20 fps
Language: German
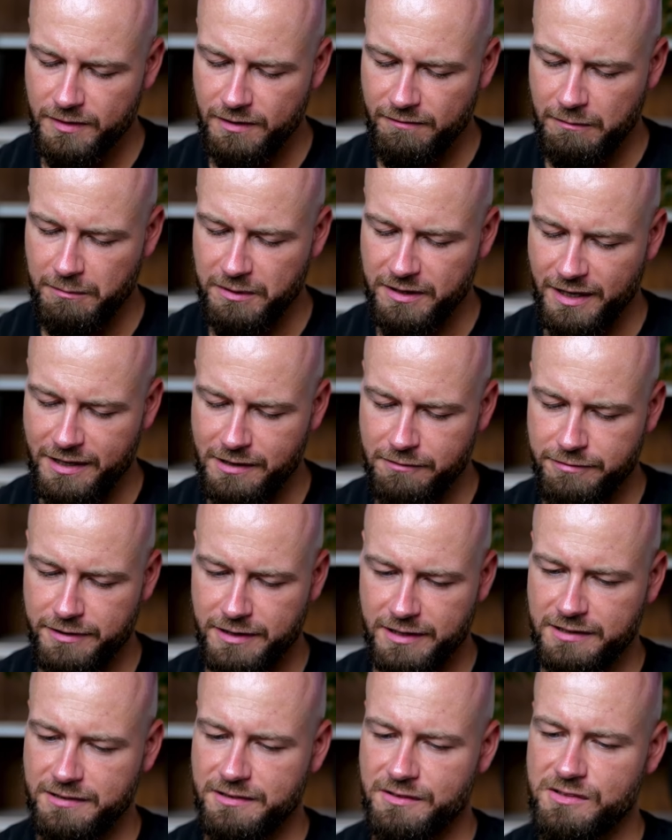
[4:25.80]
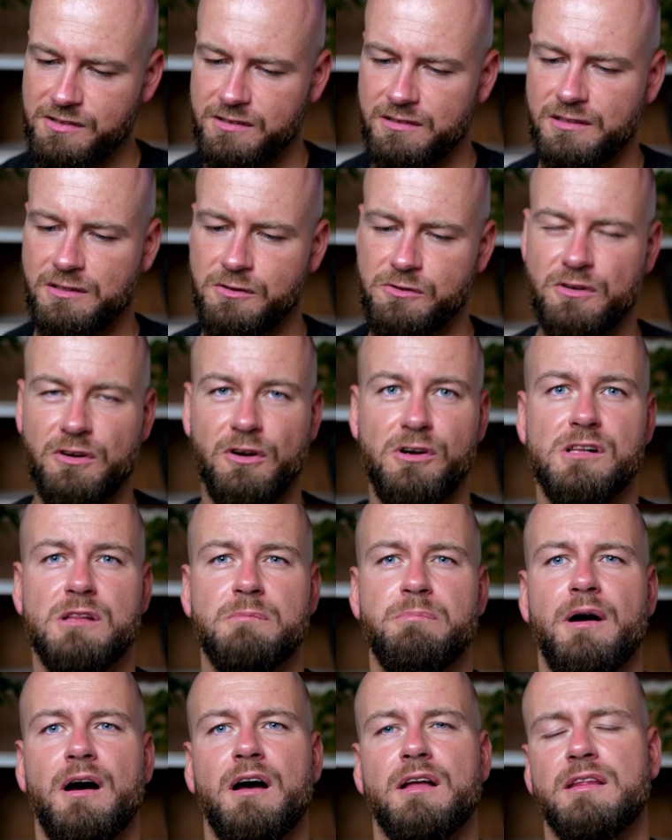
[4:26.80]
wenn man einfach diesen, diesen
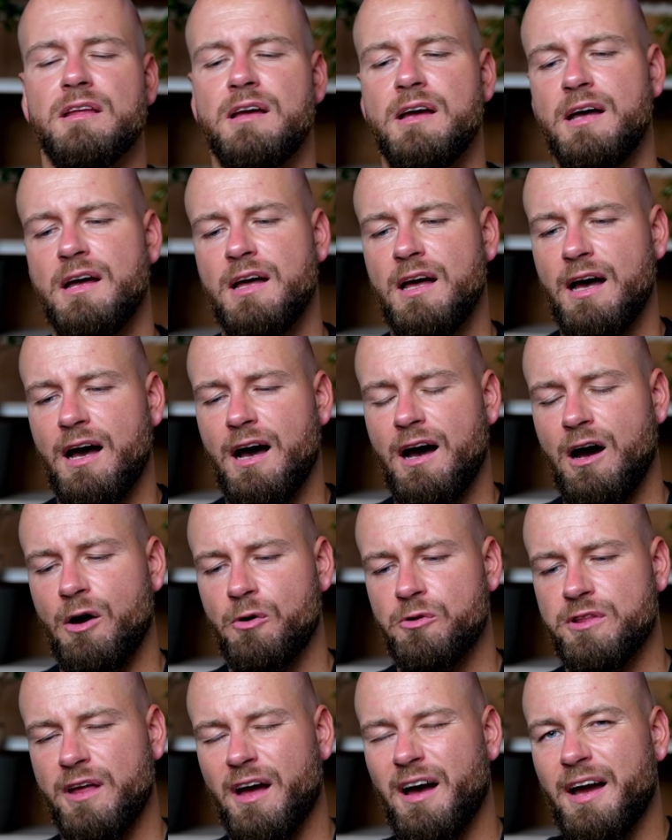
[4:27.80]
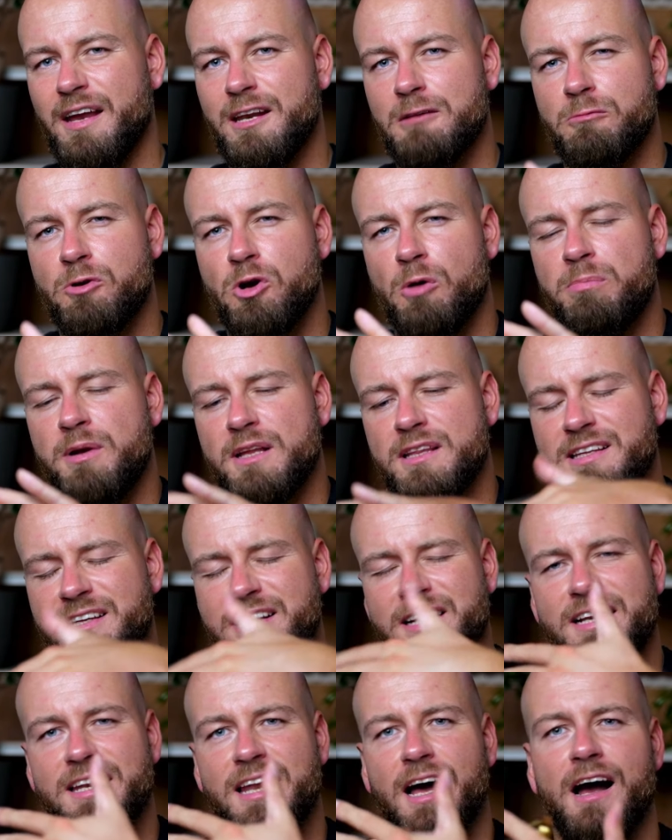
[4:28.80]
Goldbahn aus einem
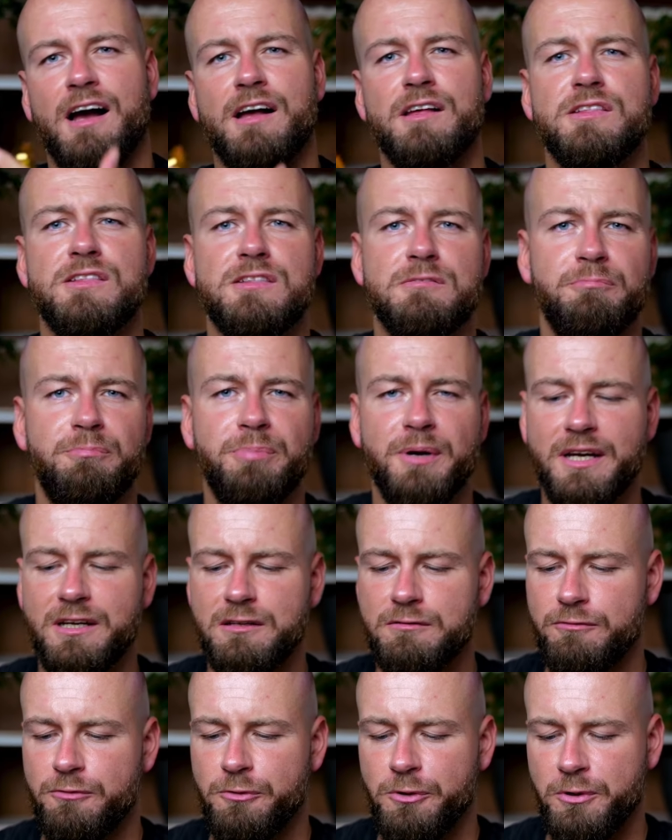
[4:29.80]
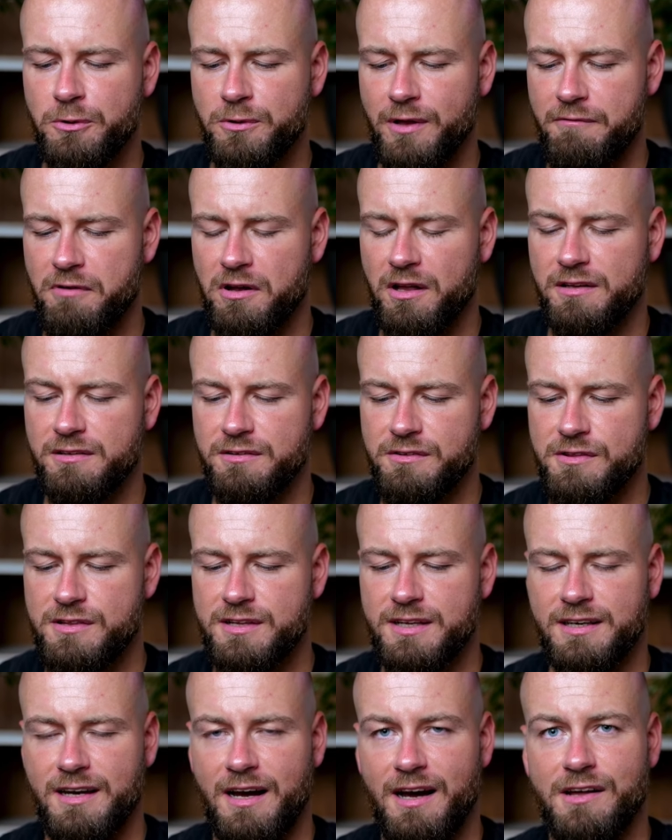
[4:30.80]
kompletten Glas bringen würde und einfach an
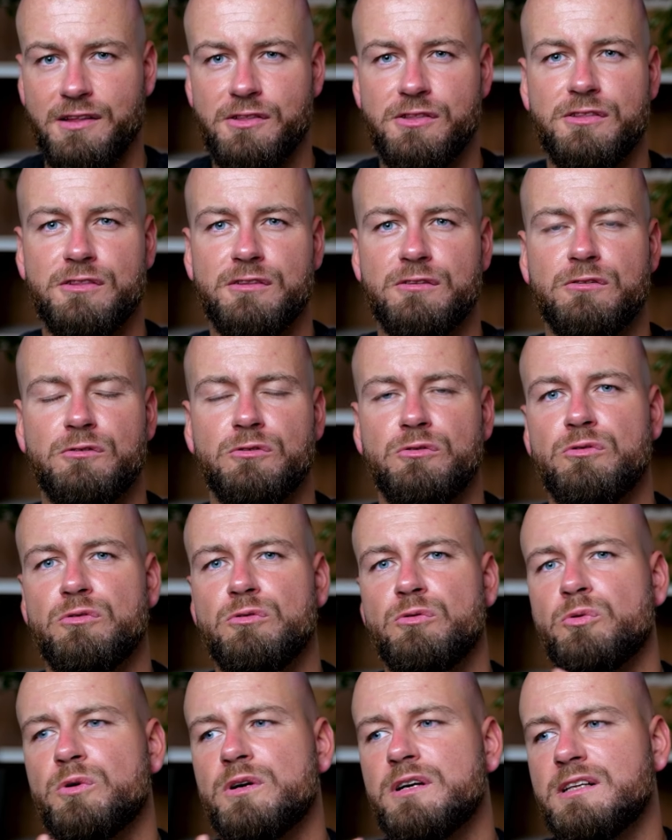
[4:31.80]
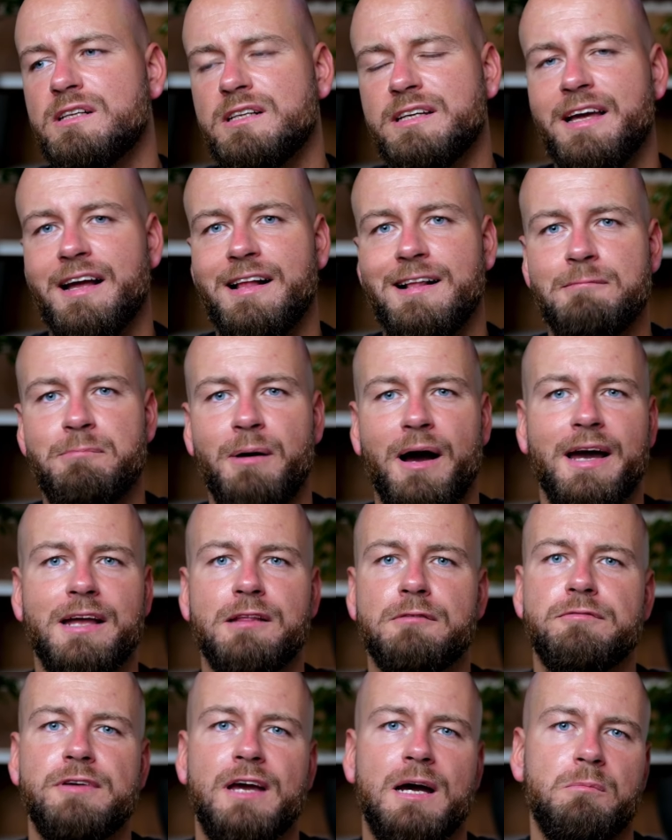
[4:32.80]
dieses Glas dunkelgelb
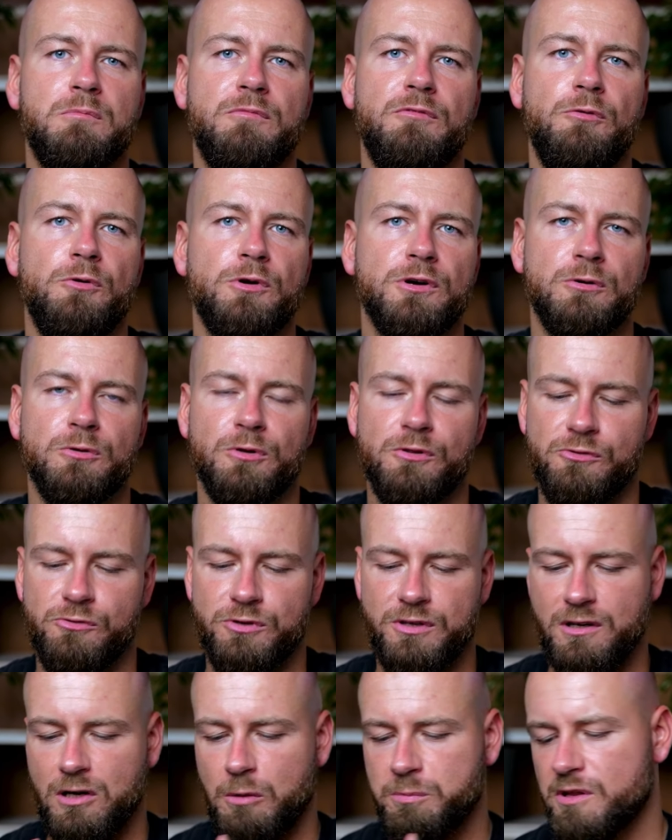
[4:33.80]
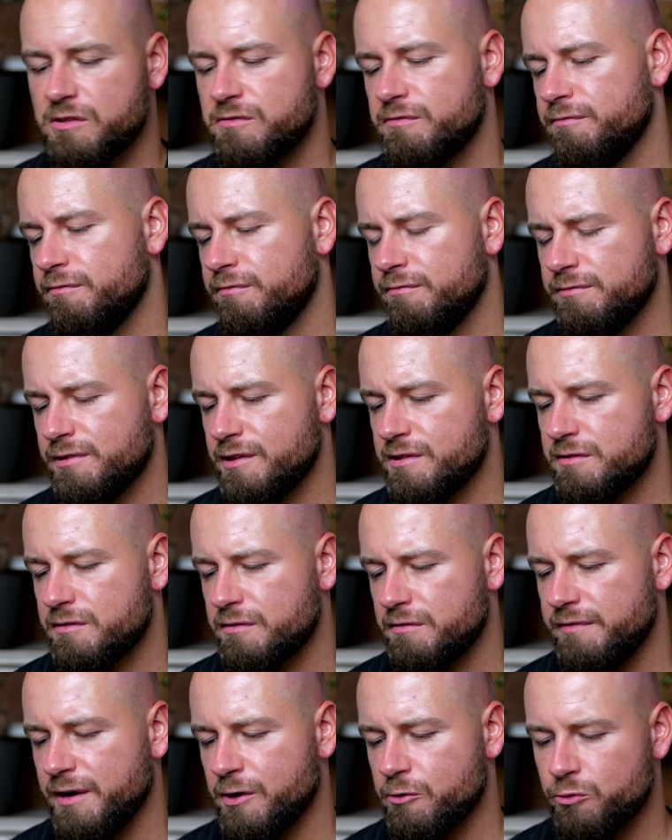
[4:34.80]
einfärben würde oder so. Ich glaube, das,
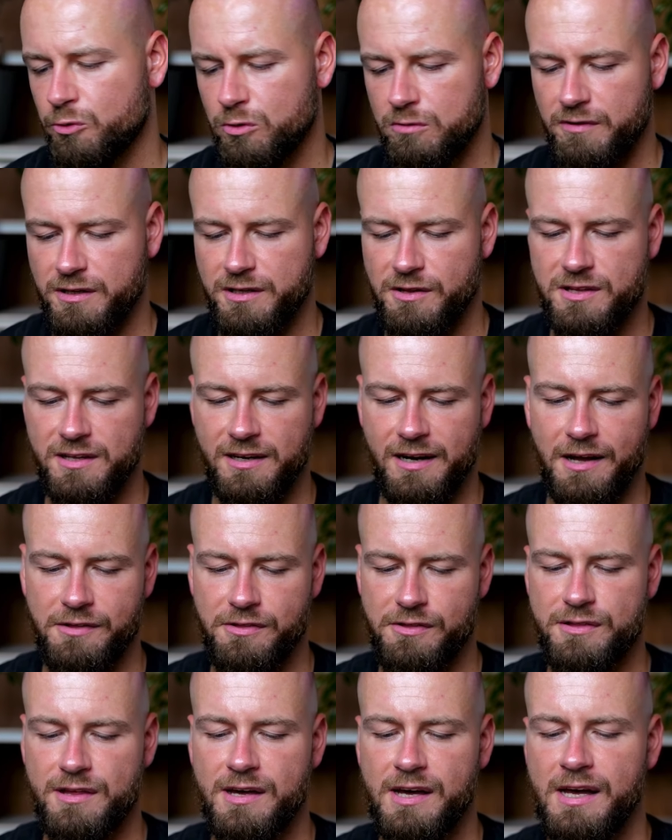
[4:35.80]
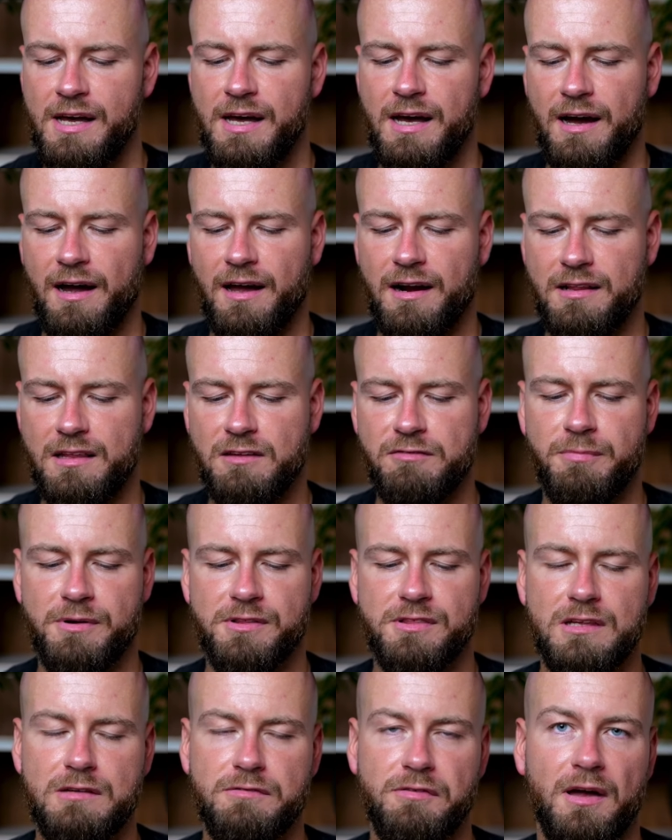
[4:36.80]
das wäre schön, weil das Glas ist relativ
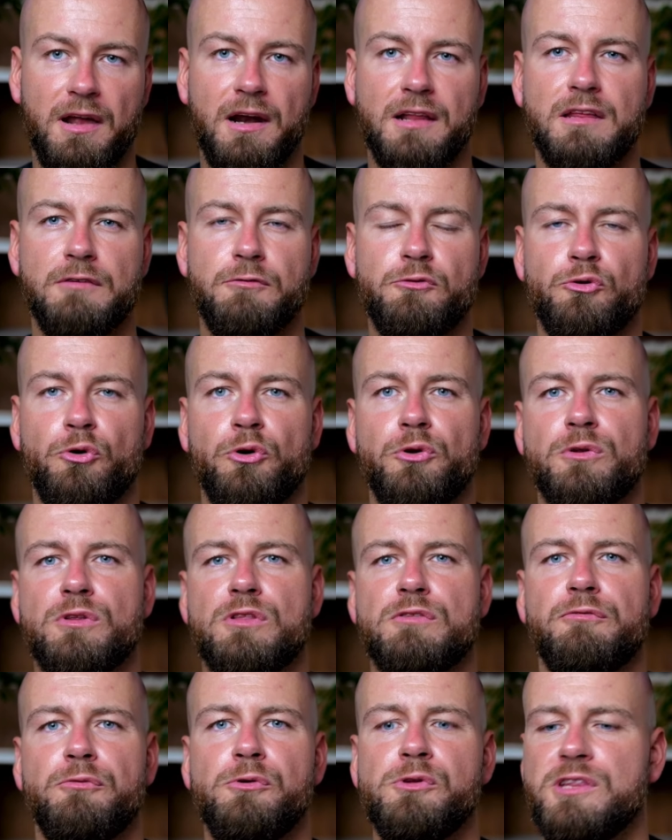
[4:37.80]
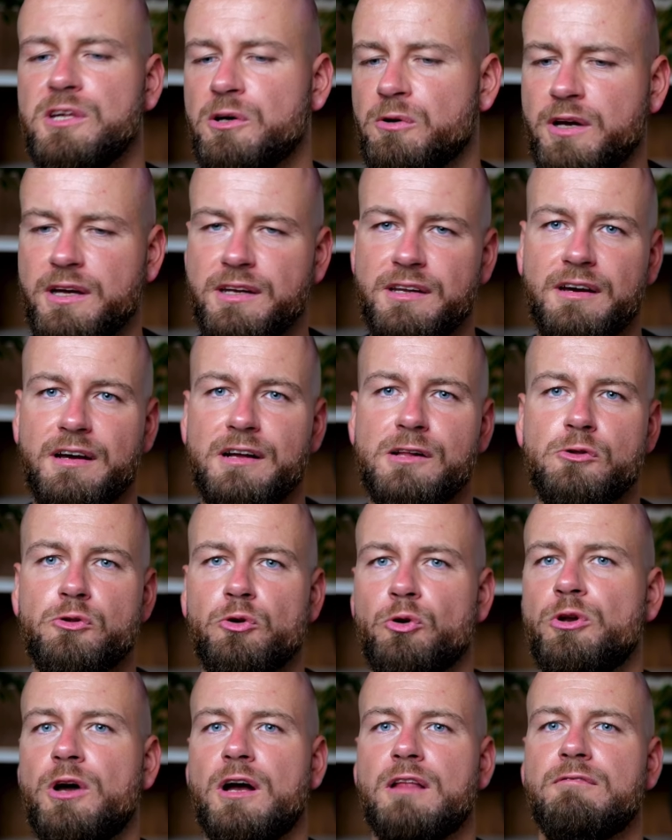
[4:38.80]
massiv, relativ schön und es fühlt sich auch generell
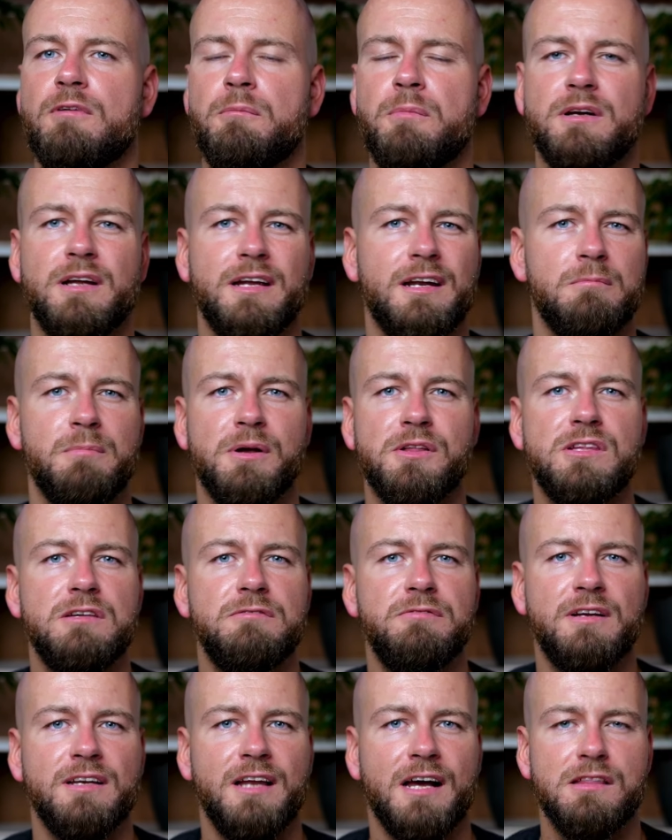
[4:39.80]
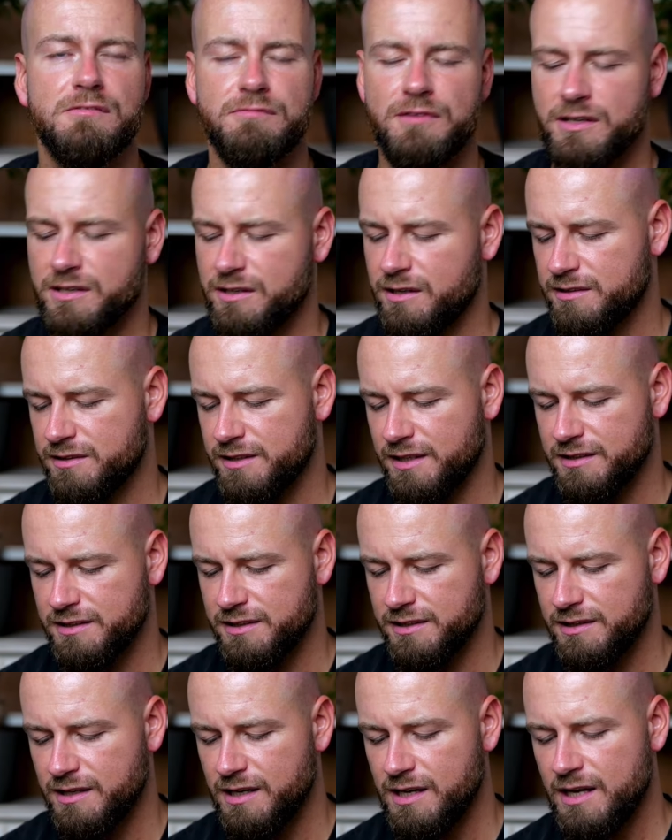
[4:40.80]
schön an, wenn man einen massiven Glasflakar in der Hand
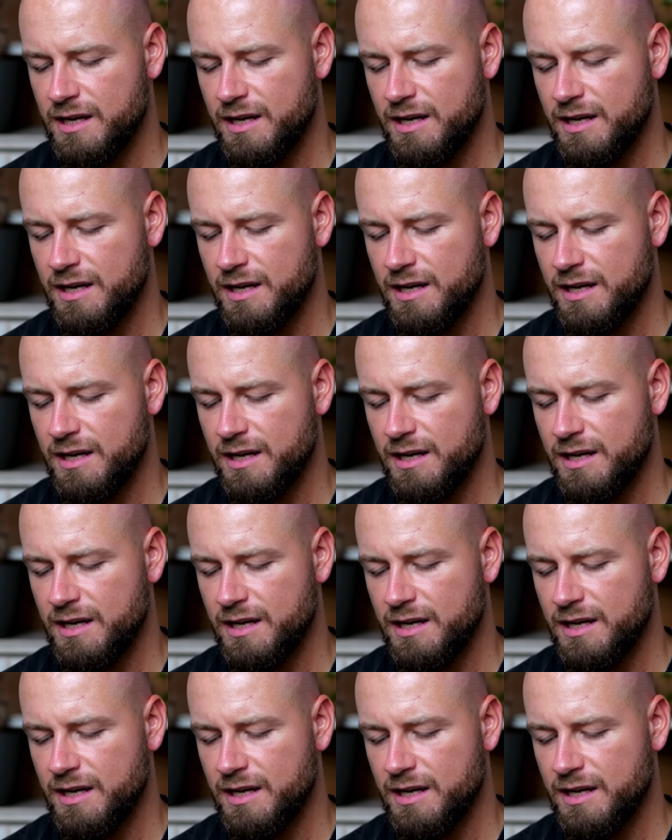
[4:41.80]
hat.